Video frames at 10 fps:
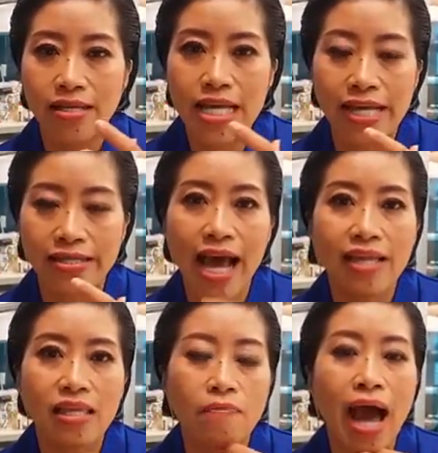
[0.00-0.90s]
เหยียด
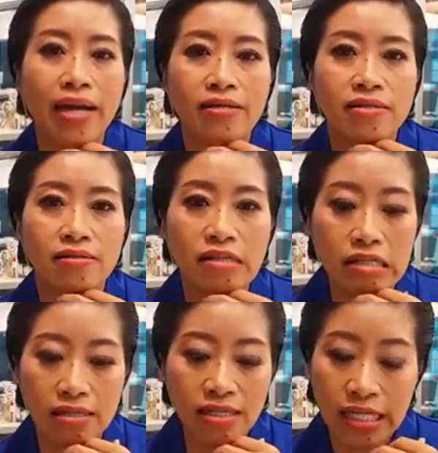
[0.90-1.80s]
ชาติพันธุ์
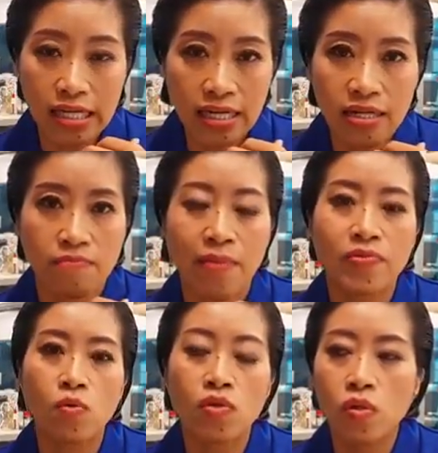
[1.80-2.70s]
อื่นๆ แบ
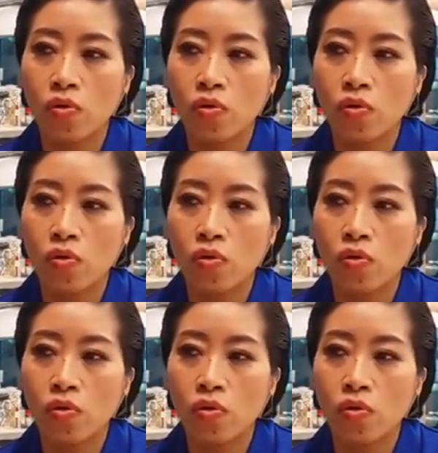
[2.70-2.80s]
บสูง